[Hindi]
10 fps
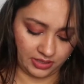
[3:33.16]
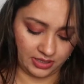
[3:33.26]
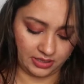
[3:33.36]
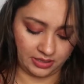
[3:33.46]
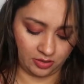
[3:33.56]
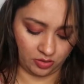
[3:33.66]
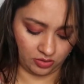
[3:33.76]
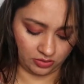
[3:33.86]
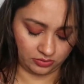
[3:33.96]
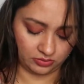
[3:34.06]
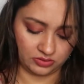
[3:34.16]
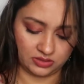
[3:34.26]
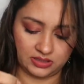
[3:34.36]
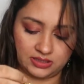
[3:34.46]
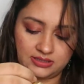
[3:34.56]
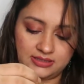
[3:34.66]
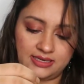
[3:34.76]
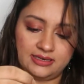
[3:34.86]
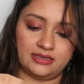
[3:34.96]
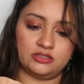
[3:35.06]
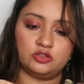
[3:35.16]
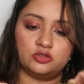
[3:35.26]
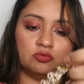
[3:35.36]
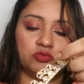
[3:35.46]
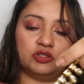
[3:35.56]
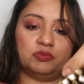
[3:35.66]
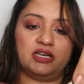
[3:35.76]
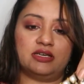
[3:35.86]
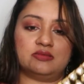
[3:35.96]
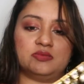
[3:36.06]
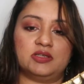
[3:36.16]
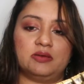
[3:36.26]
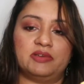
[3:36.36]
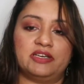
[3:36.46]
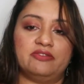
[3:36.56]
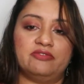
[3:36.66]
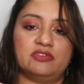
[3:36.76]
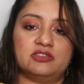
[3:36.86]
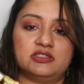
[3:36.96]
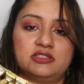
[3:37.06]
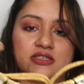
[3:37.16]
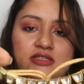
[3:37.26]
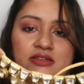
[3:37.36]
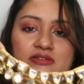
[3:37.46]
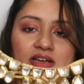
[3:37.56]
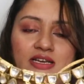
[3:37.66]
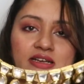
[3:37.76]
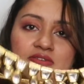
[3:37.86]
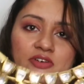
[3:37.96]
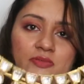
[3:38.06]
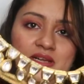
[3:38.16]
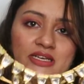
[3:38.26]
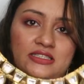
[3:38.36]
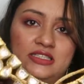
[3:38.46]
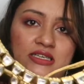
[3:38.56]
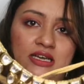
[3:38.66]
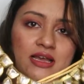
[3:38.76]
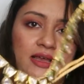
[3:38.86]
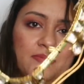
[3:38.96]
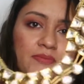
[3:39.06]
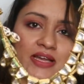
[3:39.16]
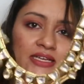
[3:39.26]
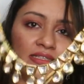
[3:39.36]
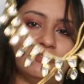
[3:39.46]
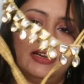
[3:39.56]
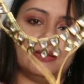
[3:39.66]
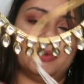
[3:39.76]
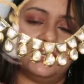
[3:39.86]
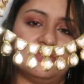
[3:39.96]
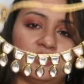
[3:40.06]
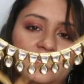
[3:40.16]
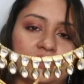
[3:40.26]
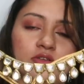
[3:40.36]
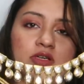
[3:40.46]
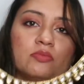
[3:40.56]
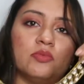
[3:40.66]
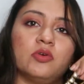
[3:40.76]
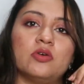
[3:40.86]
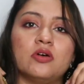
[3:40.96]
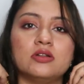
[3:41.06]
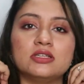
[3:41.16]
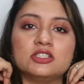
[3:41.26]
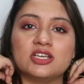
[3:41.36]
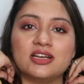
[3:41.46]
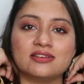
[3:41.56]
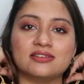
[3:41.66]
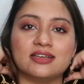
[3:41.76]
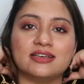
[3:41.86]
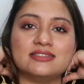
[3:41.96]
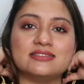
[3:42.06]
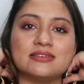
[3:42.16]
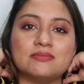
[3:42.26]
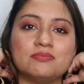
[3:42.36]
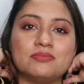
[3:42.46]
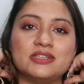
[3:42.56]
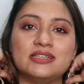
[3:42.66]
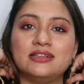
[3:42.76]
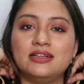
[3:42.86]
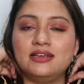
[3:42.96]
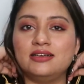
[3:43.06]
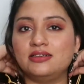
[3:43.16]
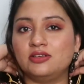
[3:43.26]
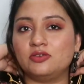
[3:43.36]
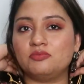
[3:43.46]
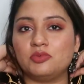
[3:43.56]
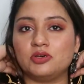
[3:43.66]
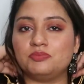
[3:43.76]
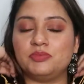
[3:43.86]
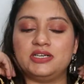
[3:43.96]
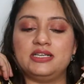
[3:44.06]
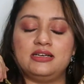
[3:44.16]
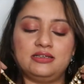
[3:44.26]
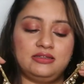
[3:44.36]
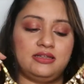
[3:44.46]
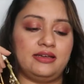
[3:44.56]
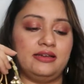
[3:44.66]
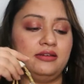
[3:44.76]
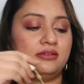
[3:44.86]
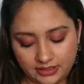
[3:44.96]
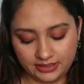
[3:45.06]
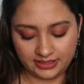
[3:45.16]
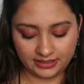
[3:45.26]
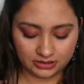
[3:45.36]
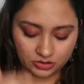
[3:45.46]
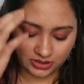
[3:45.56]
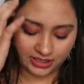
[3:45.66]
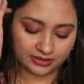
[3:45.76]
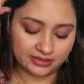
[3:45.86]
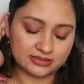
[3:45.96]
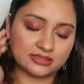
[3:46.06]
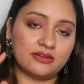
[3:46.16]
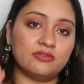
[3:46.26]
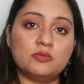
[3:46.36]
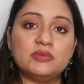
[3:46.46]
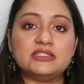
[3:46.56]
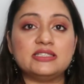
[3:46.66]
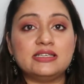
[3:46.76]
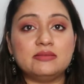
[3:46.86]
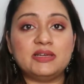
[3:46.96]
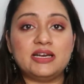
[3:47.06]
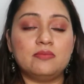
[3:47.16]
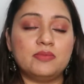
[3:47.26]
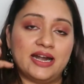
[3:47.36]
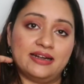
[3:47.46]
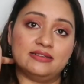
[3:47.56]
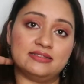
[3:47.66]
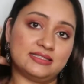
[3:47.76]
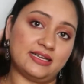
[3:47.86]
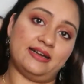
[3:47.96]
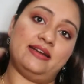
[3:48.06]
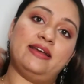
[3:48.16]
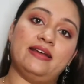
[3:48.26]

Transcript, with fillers: ये एक और कुंदन का सेट है जो मुझे मेरे हस्बैंड ने मेरी फर्स्ट दिवाली आफ्टर मैरिज की पहली दिवाली पे गिफ्ट किया था और ये बहुत अच्छा लगता है सिंपल नो बहुत प्रटी लगता है ये जो नेकलेस है वो बेसिकली मेरा ब्राइडल सेट